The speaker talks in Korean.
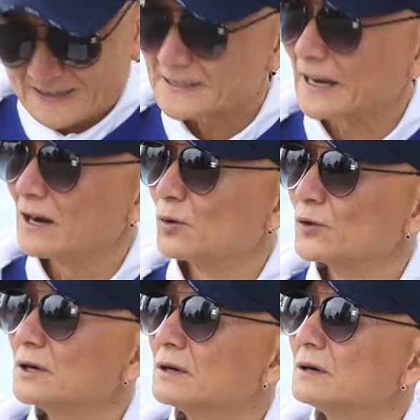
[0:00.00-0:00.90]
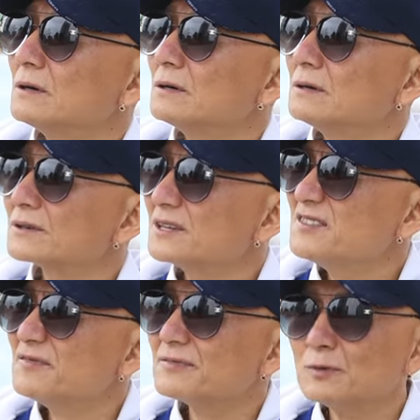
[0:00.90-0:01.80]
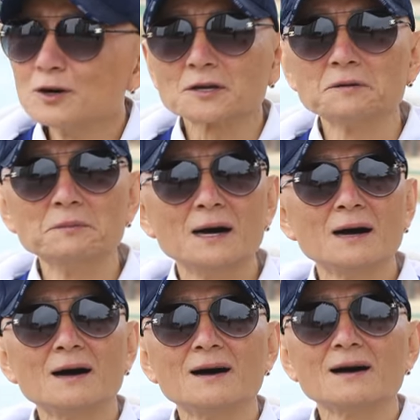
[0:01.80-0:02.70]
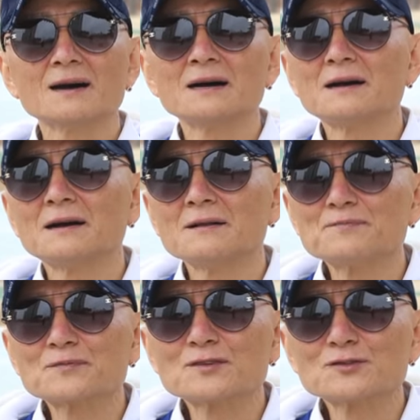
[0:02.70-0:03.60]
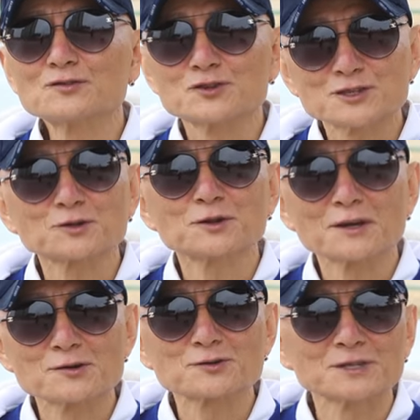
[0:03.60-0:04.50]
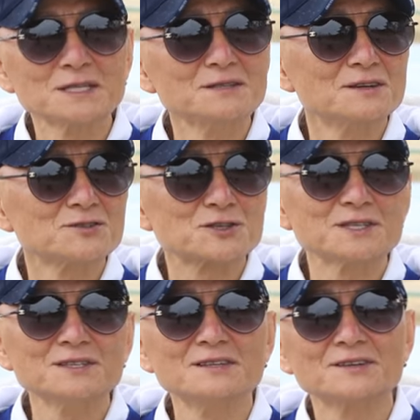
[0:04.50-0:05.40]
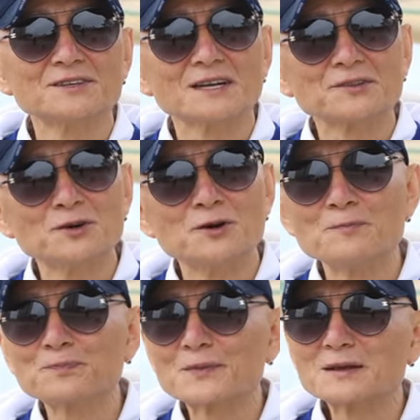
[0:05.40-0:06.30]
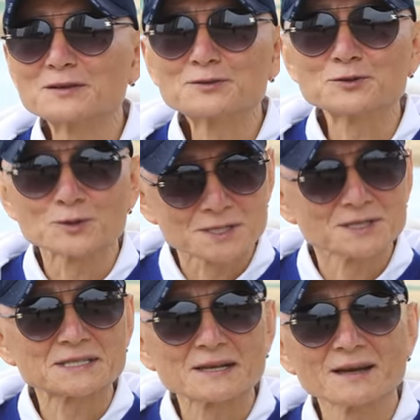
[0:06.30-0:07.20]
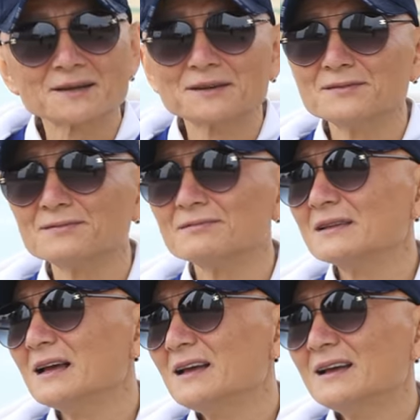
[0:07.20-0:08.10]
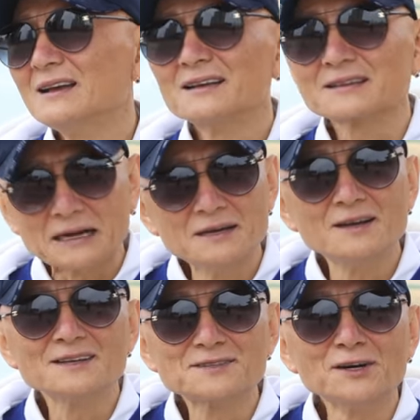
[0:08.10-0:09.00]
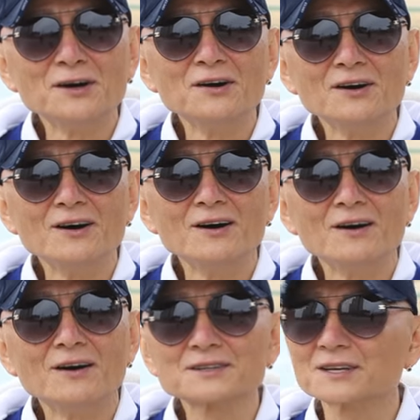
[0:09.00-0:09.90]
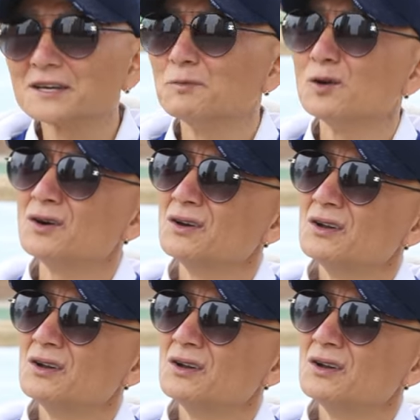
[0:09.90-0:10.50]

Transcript: 자 오늘은 뭐 경마가 취소되고 쉬는 건 쉬는 거더라도 조철 스타일은 달려야죠 어, 특히 뭐